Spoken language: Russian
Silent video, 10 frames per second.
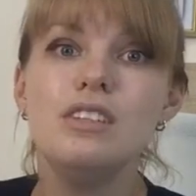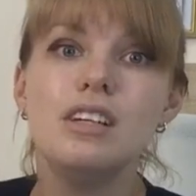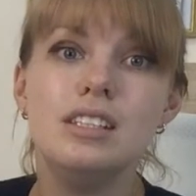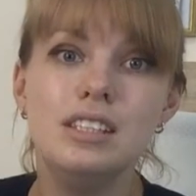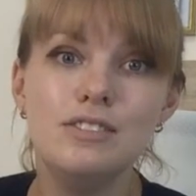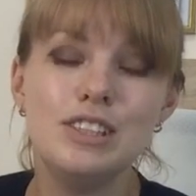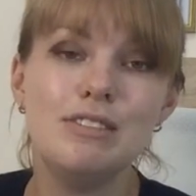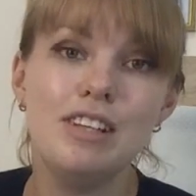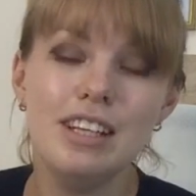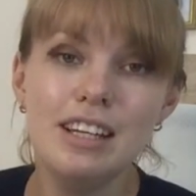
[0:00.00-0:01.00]

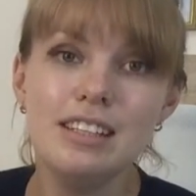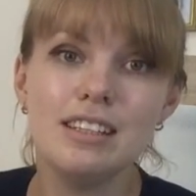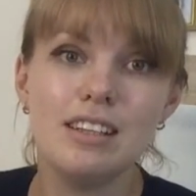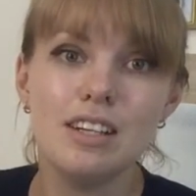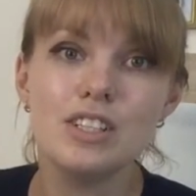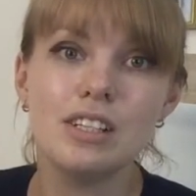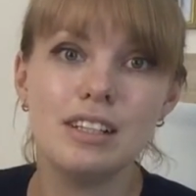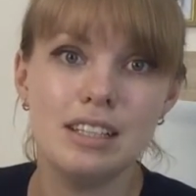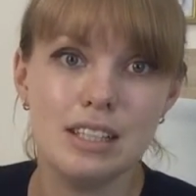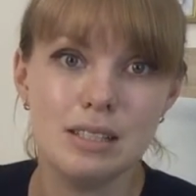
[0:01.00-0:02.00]
негативное влияние на наш
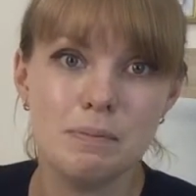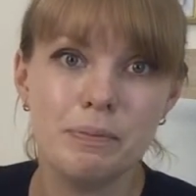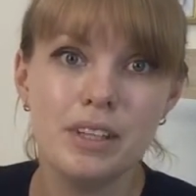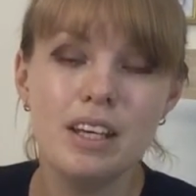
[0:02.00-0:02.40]
организм.